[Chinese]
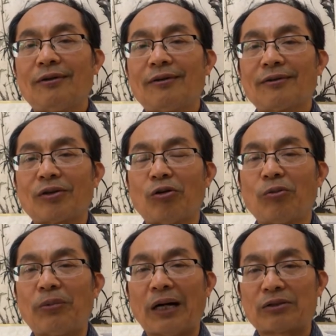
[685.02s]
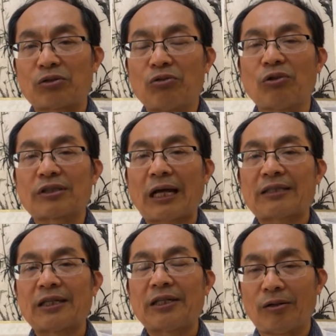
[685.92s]
都把中国当
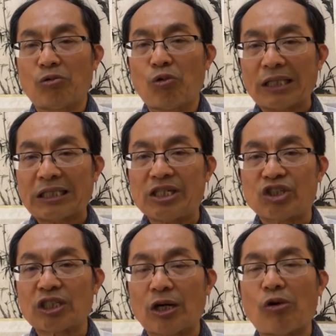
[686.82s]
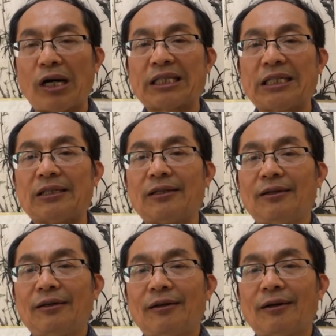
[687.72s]
成一个洼地市场，洼地，
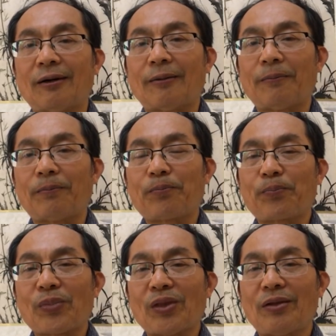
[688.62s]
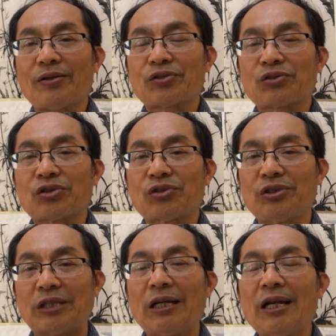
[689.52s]
啊。是
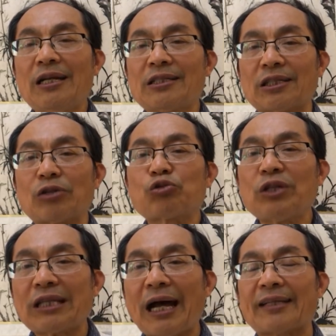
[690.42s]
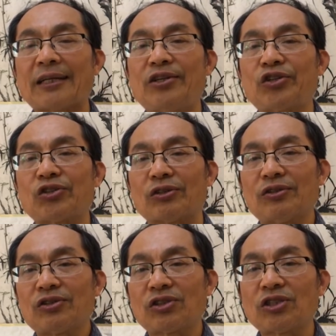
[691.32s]
人类历史上最大的一次
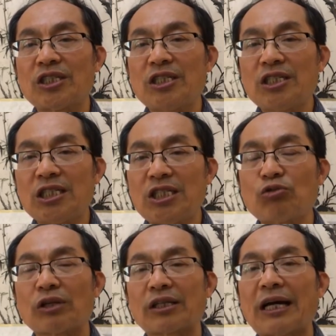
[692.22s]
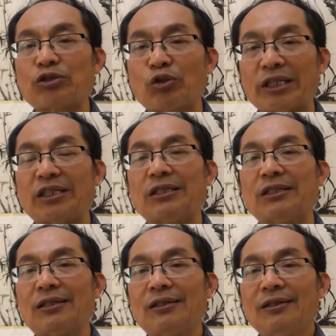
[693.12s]
资金、技术的大转移，
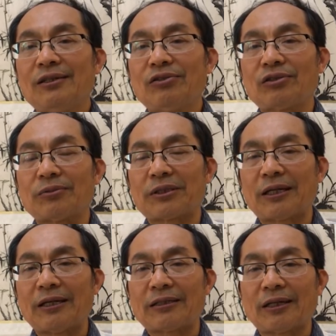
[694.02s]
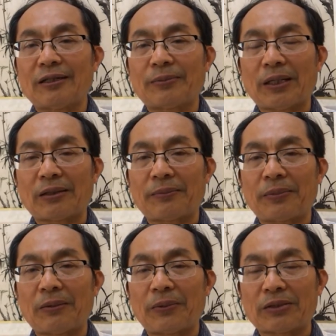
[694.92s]
就是在在把
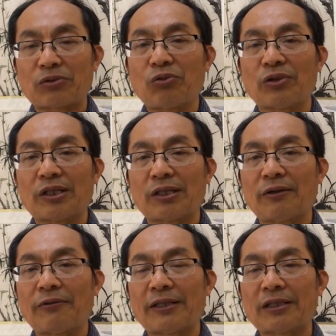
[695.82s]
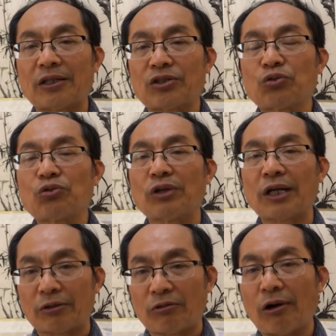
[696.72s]
把把中国的这个发展的速度很
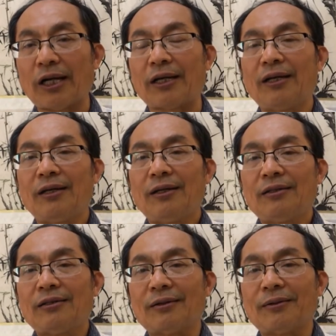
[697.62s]
快。呃，